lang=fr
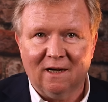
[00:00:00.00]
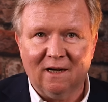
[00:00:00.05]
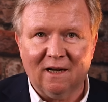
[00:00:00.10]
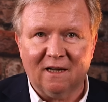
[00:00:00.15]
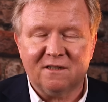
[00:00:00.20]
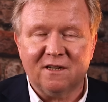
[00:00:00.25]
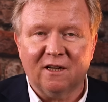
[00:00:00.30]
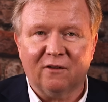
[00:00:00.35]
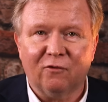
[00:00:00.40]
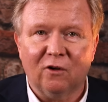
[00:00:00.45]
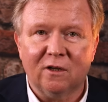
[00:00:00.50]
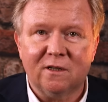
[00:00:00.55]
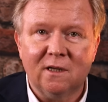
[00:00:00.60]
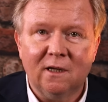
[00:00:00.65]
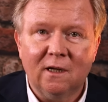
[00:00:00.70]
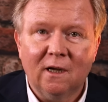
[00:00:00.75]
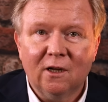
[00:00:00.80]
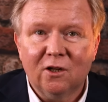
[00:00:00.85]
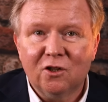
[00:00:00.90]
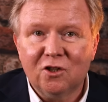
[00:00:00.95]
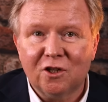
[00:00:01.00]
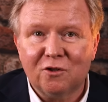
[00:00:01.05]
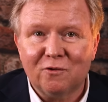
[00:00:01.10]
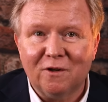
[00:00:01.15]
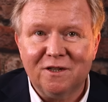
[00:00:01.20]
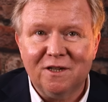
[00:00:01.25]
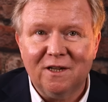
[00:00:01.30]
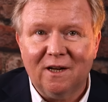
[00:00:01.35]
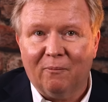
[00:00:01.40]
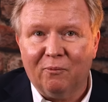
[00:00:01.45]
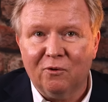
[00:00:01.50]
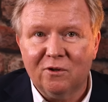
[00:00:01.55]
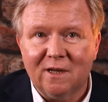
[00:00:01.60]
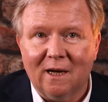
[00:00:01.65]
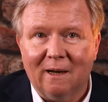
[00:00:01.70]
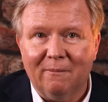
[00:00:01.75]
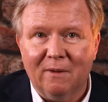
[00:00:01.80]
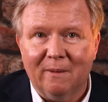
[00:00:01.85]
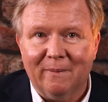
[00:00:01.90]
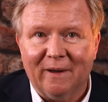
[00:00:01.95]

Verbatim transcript: là, cette fois-ci, j'ai choisi la plus célèbre